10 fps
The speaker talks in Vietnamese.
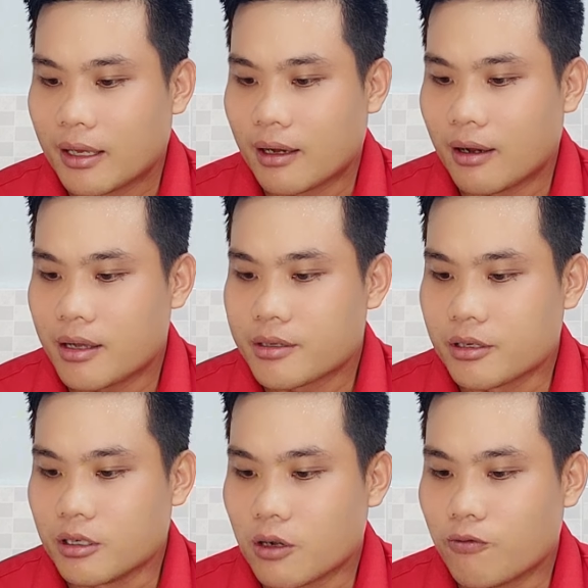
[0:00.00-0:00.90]
đó,
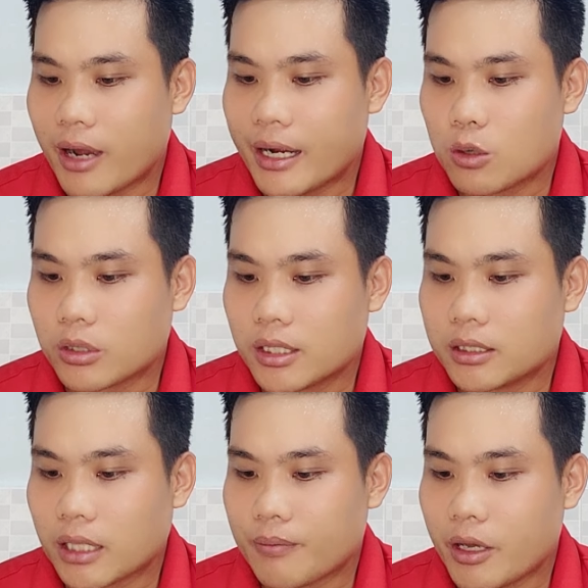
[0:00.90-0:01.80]
chửi cũng phải đầu
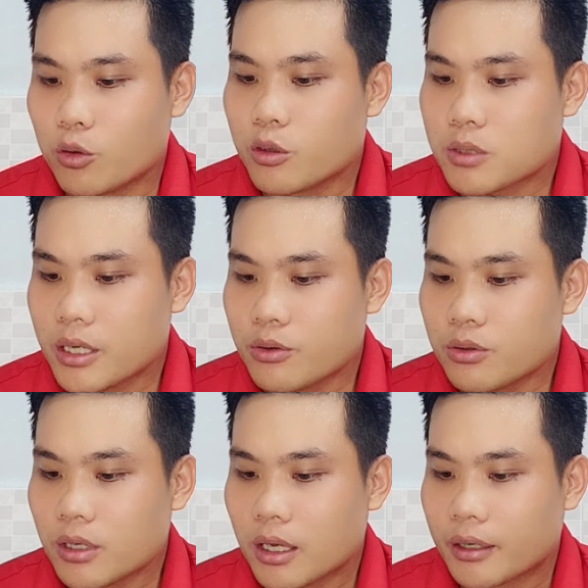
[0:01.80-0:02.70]
tư tìm hiểu chút xíu
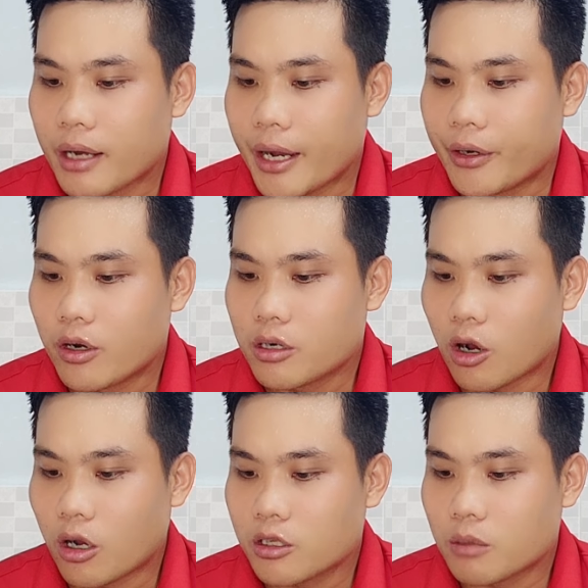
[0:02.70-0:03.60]
để nói
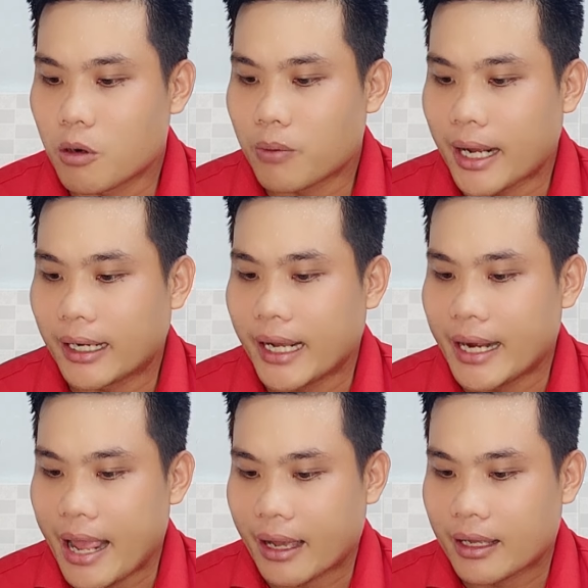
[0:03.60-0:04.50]
rõ cho một lần nghe
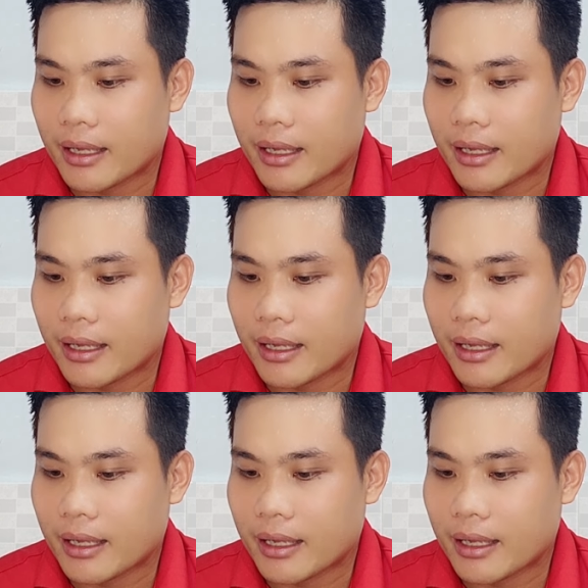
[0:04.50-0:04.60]
nè